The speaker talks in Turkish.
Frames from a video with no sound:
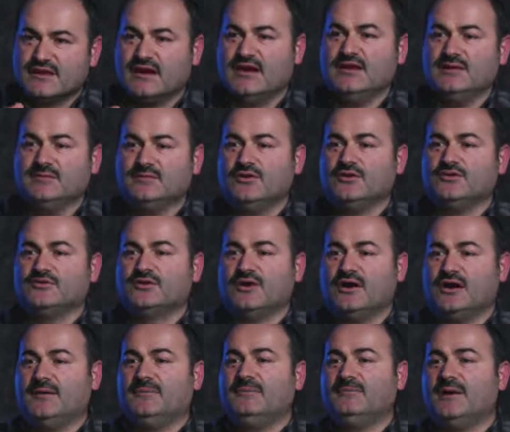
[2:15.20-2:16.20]
zalim oldu
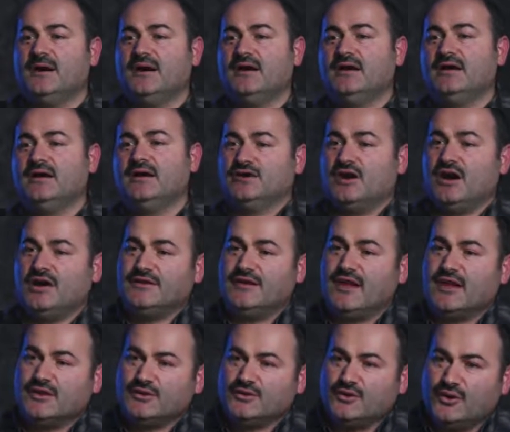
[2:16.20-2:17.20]
ama
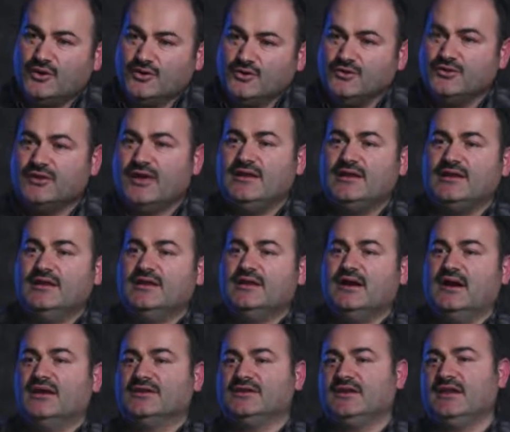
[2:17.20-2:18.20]
kader onun eliyle
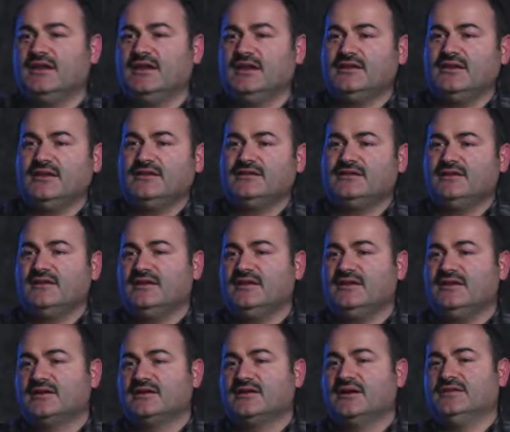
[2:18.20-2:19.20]
adalet etti.
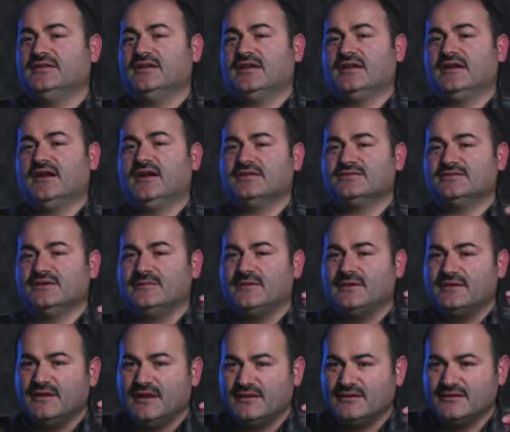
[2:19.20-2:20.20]
Kader her
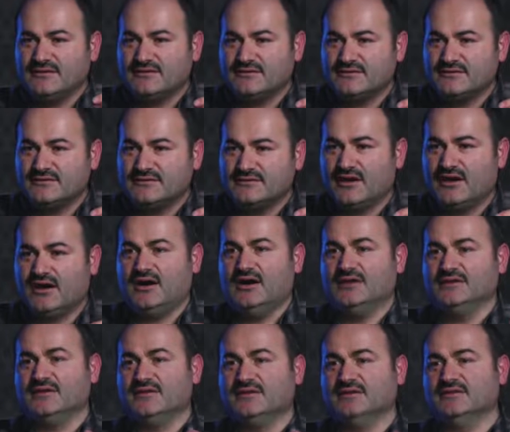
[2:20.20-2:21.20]
zaman nedir?
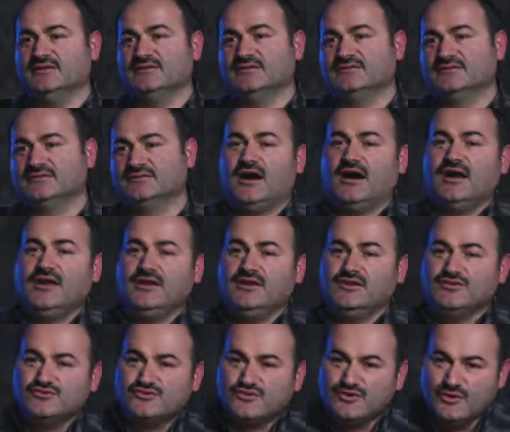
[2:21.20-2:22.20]
adildir.
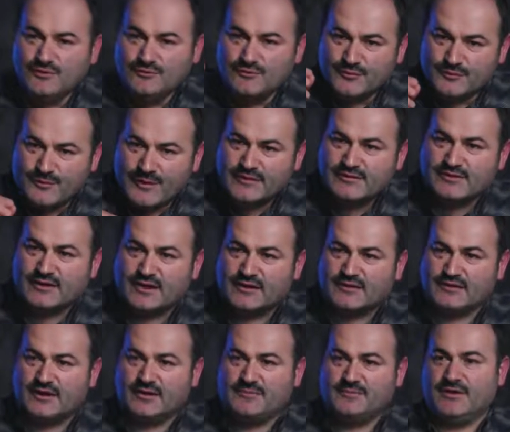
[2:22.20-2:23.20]
Aynı zulmü
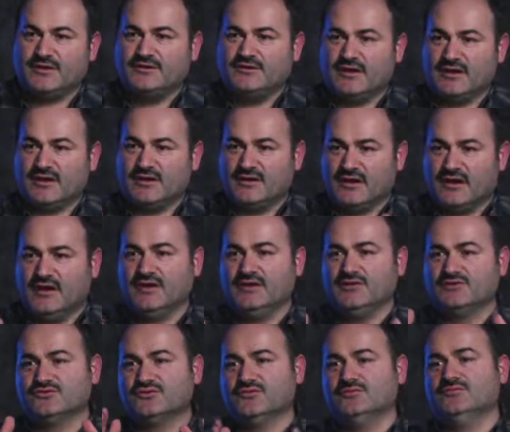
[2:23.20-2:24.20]
beşerde, beşerin
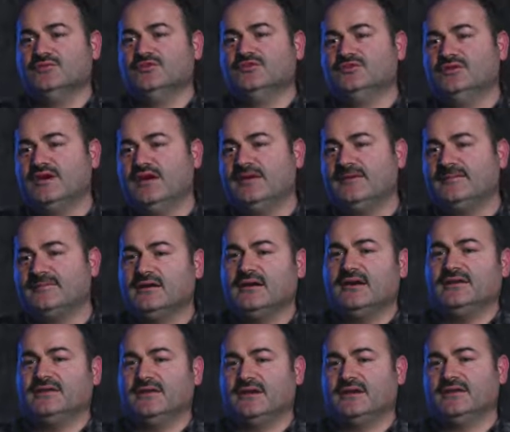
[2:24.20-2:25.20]
aynı zulmünde
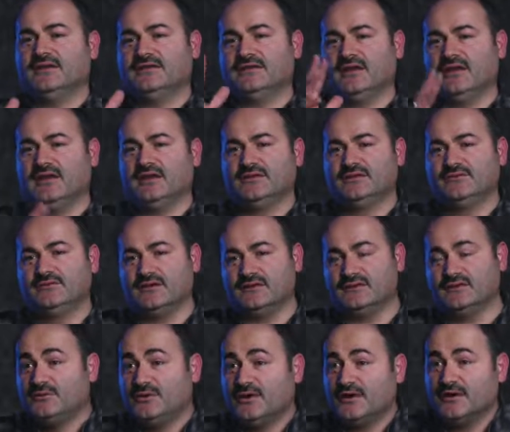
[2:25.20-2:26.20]
kaderin adaleti var.
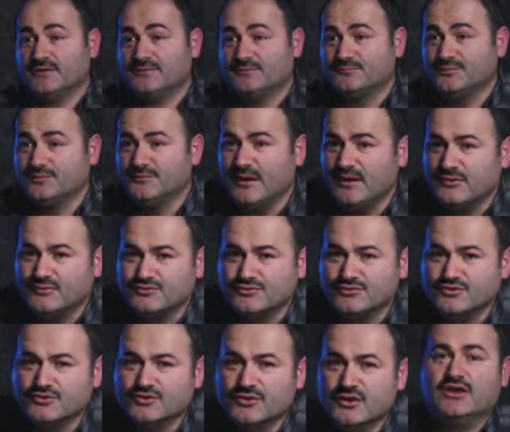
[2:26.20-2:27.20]
Fakat bu
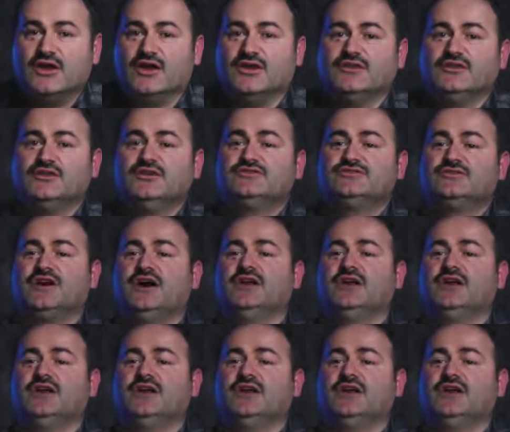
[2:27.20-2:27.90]
mevzu yanlış